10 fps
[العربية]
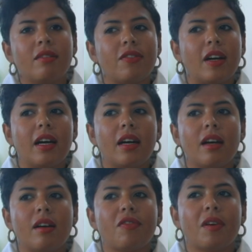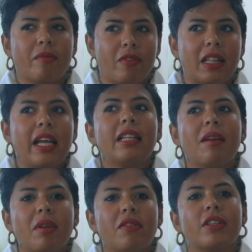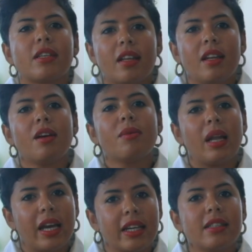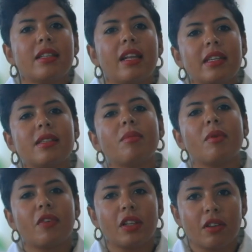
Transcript: ف... ف... فتلاقي دايما فساتيننا والحاجات دي لازم يبقى فيها